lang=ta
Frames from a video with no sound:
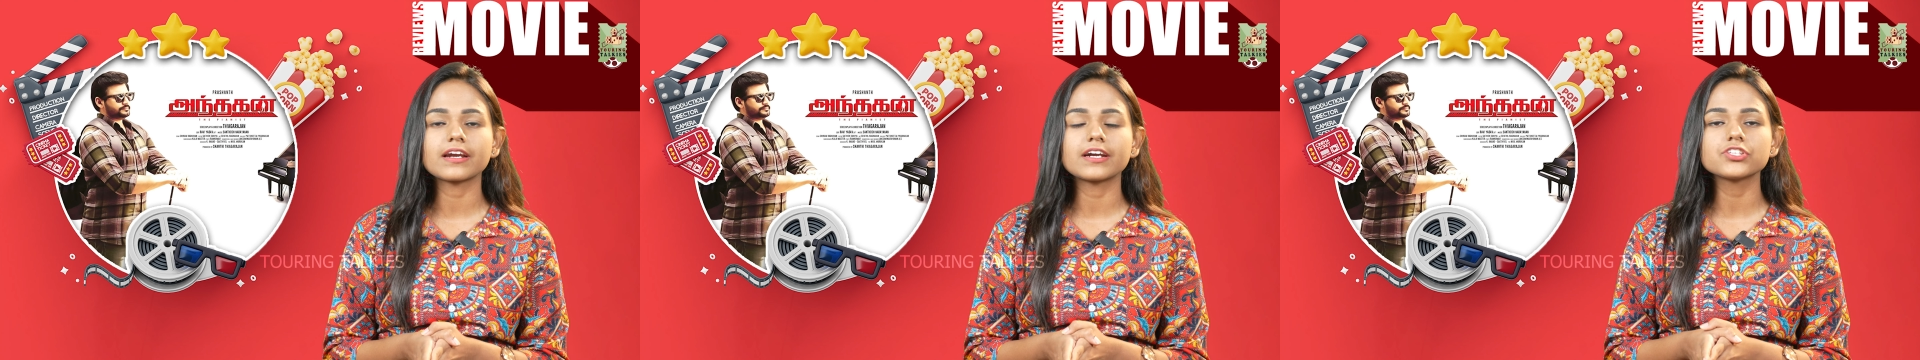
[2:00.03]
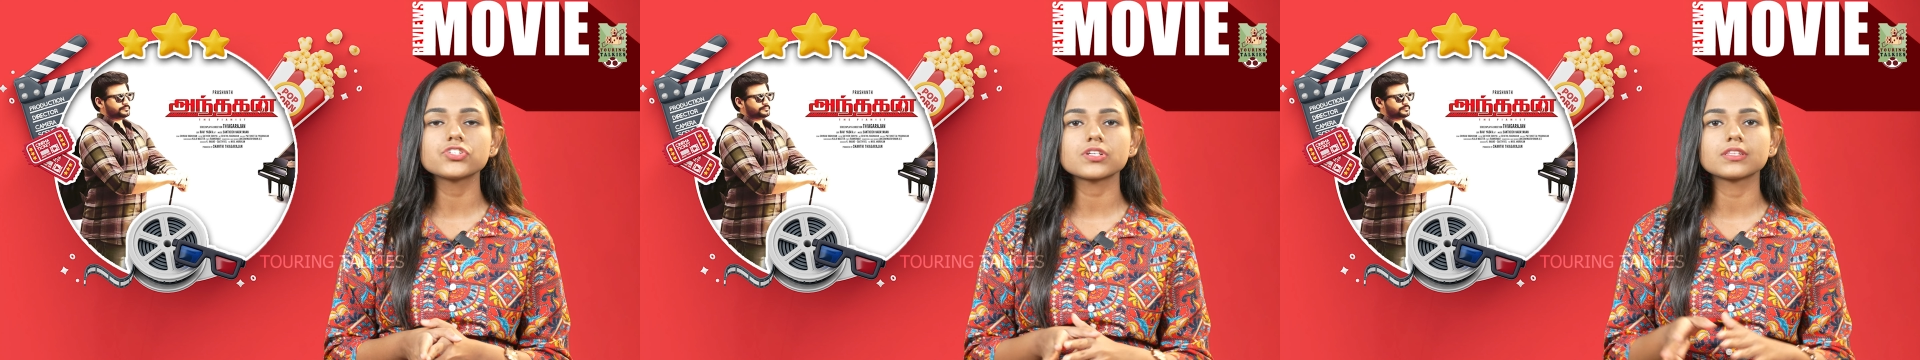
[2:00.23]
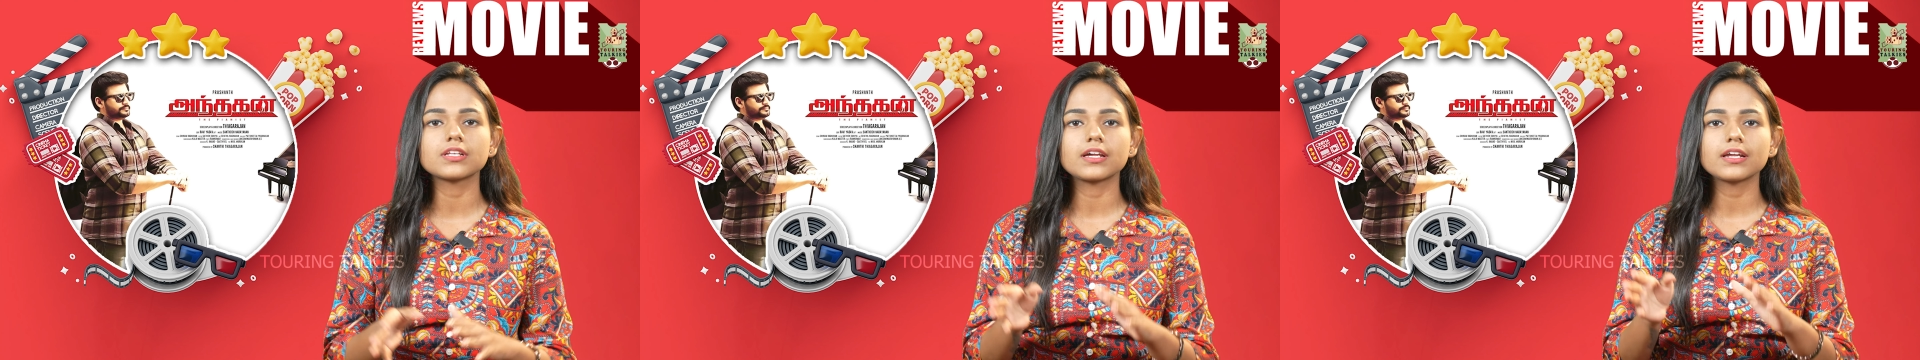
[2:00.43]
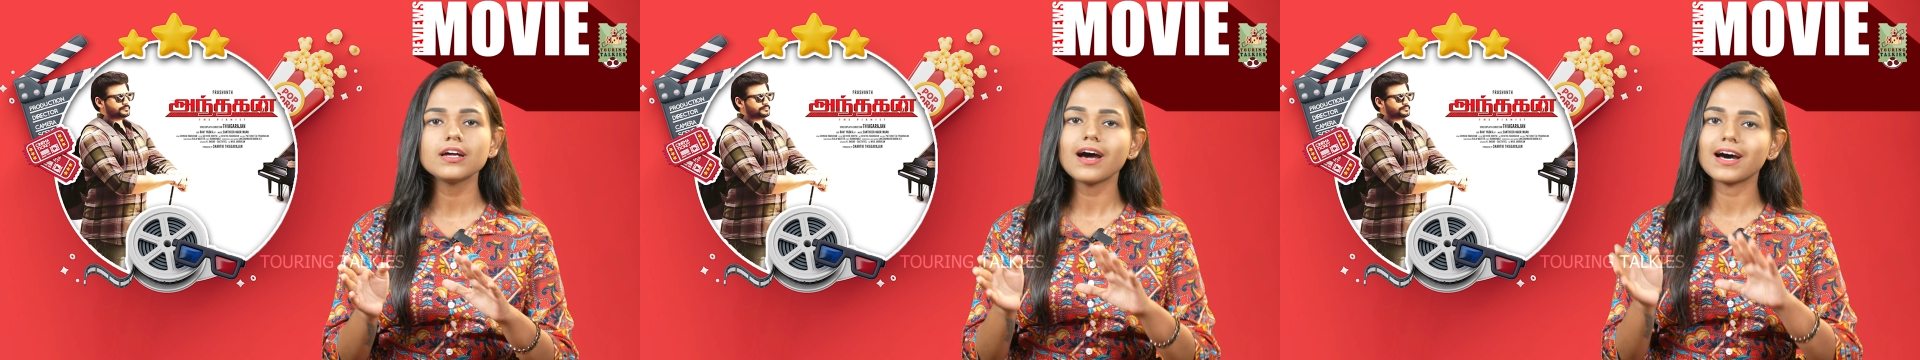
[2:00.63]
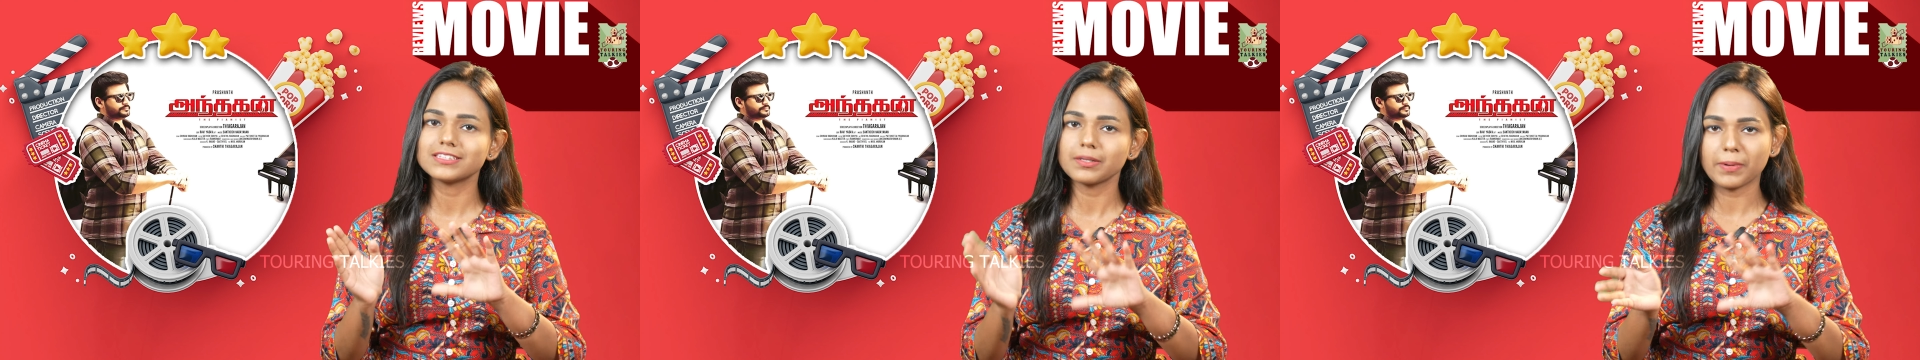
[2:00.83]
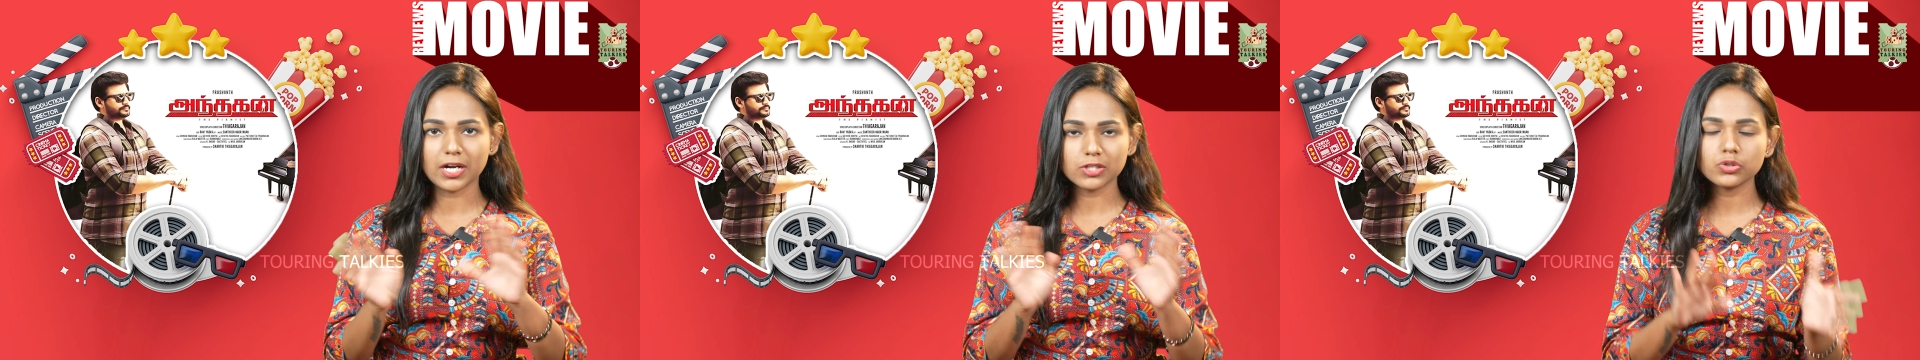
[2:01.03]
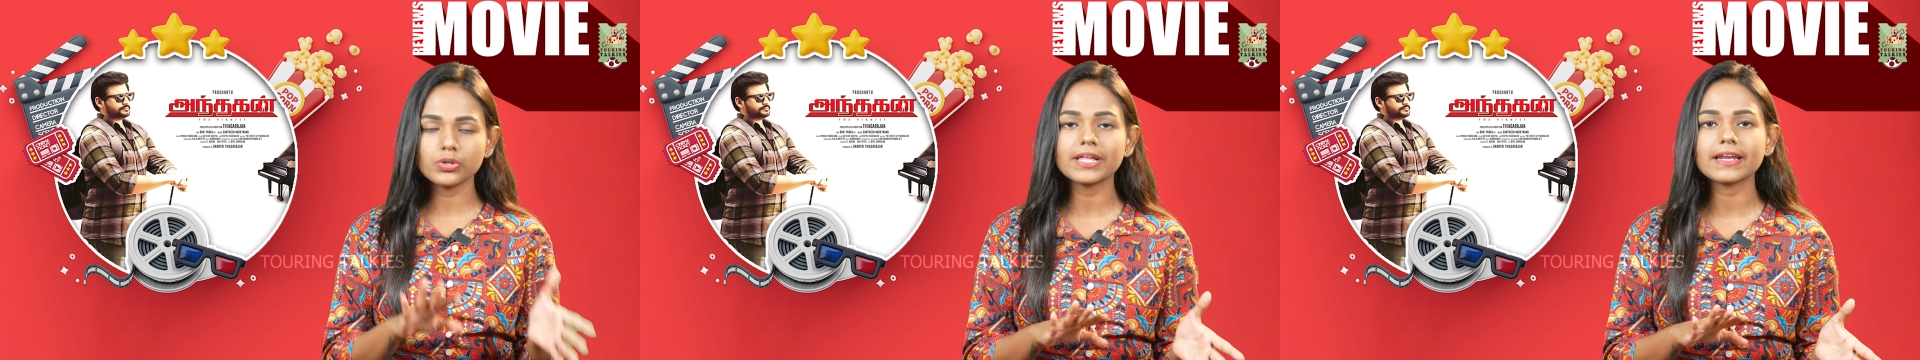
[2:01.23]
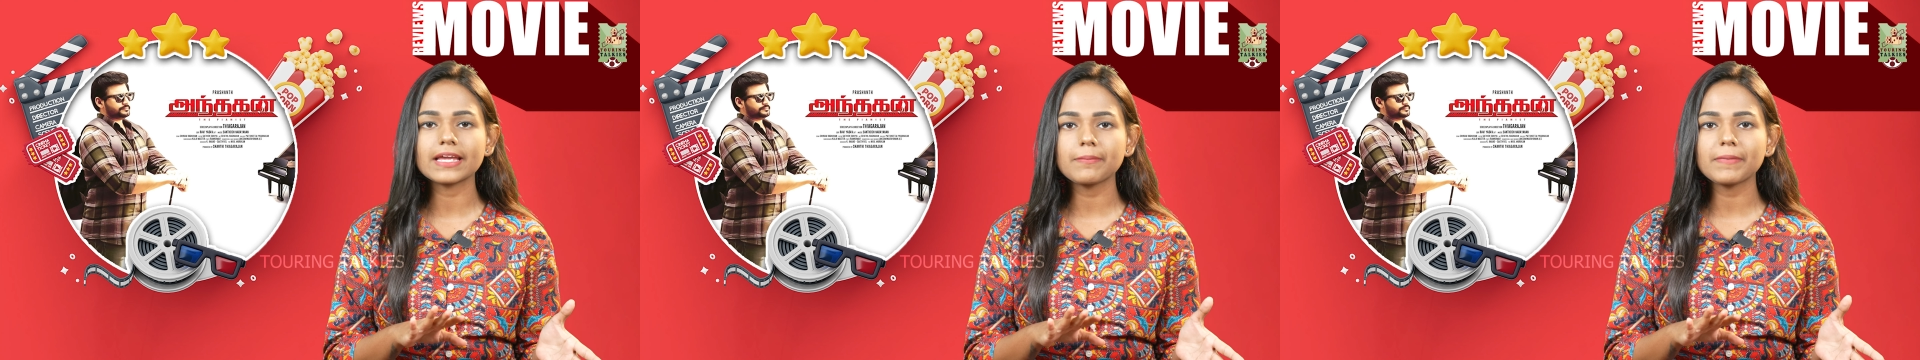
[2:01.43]
நடிச்சிருந்தாரு அந்த
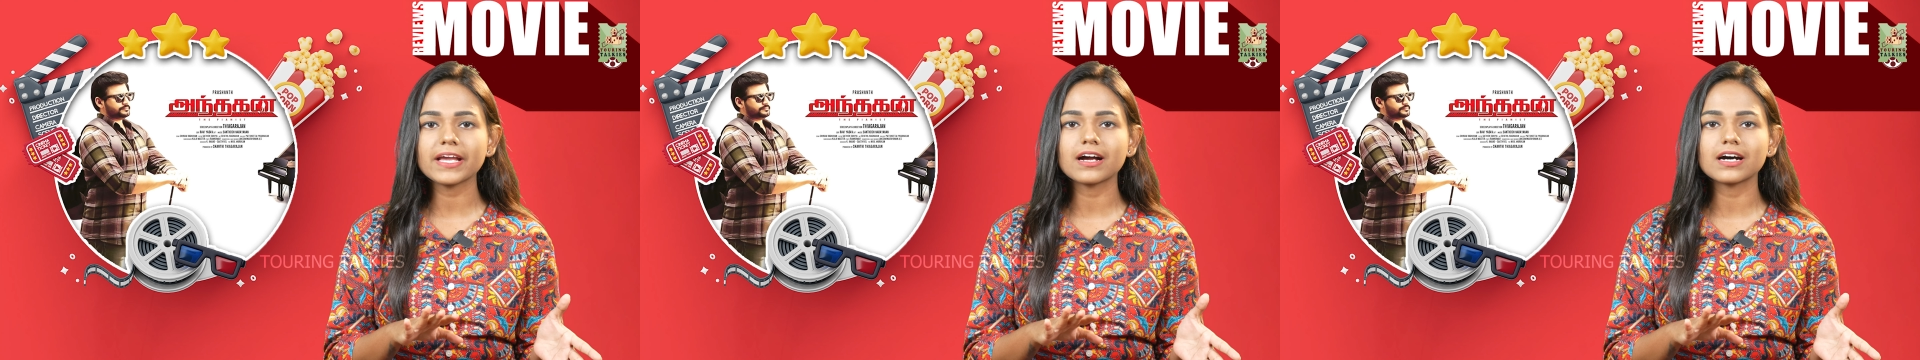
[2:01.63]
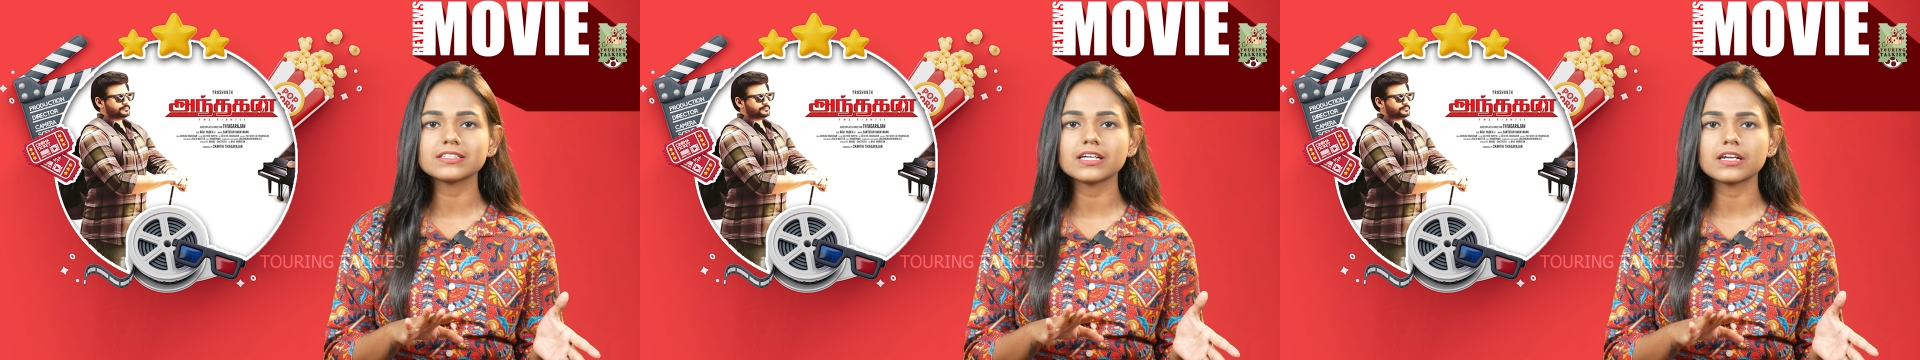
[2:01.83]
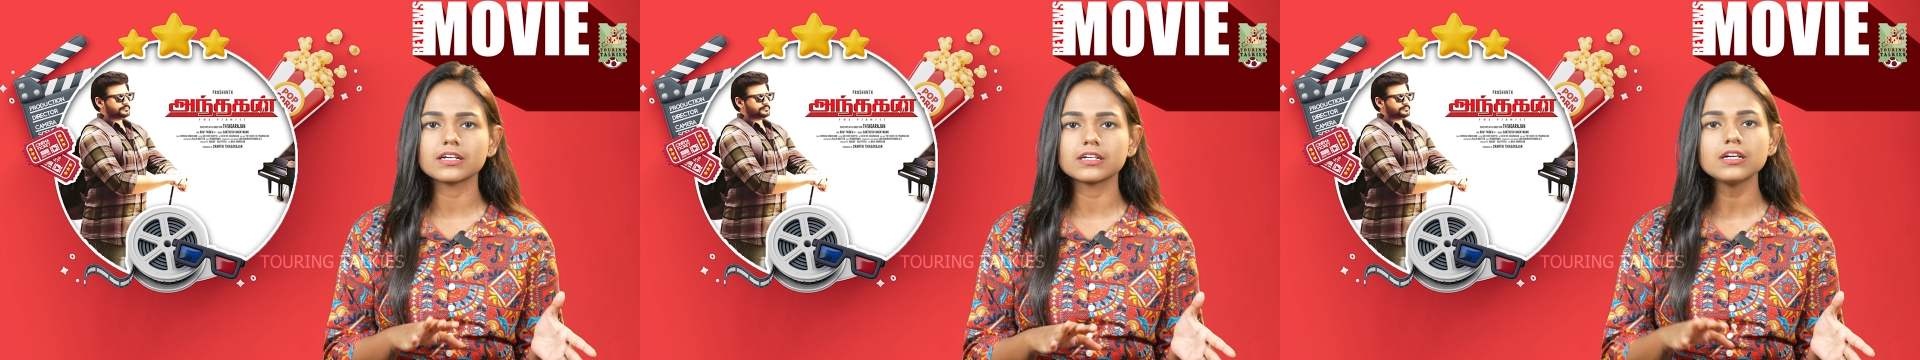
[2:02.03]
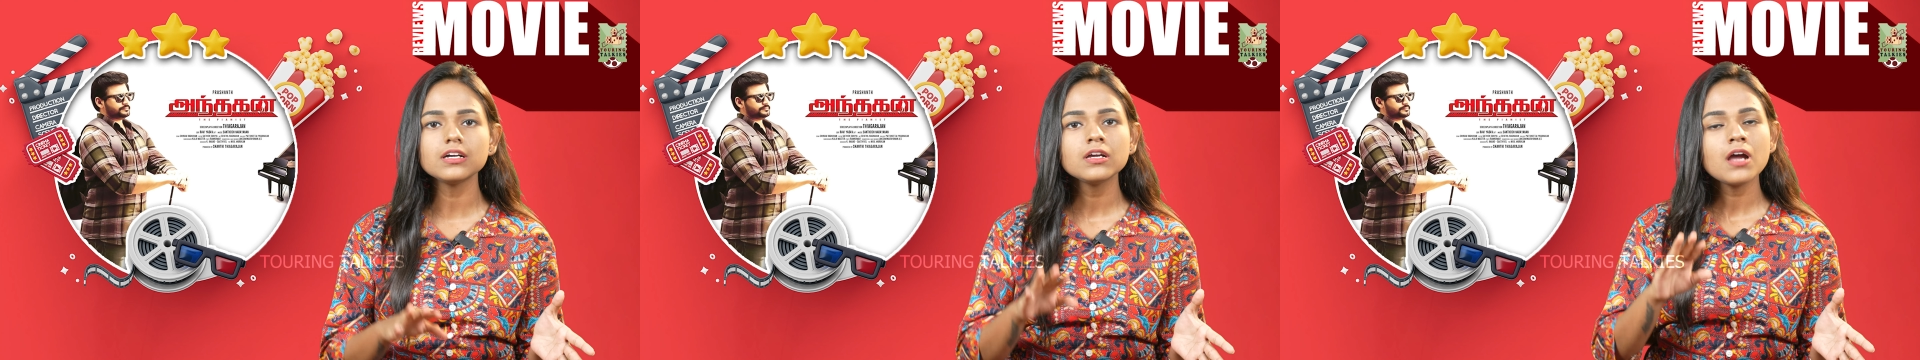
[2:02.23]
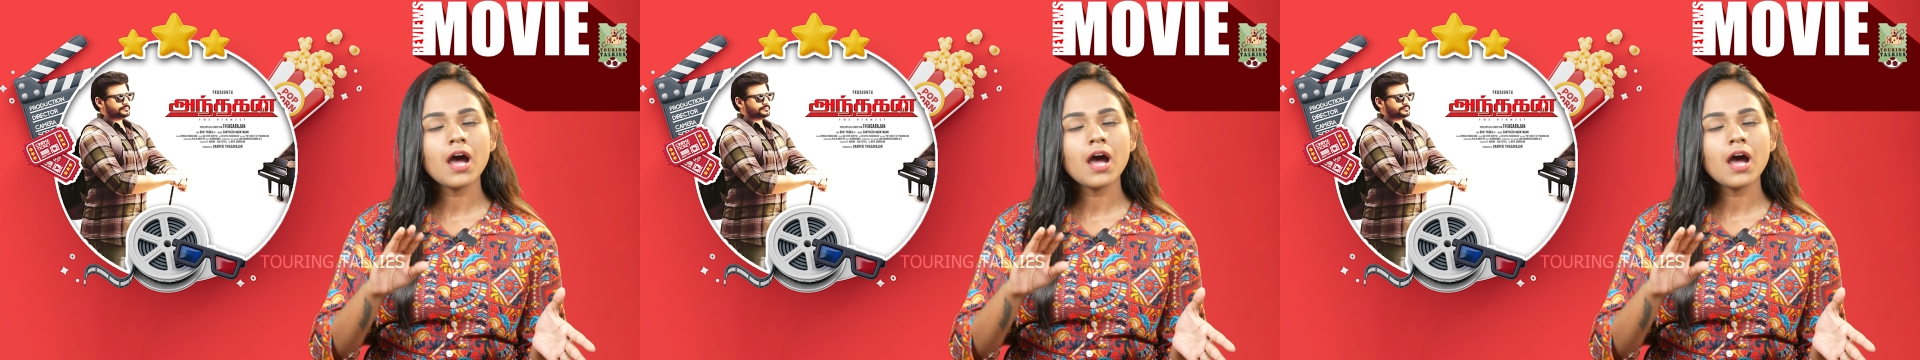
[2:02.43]
படத்தோட ரீமேக்காக தான் இருக்குது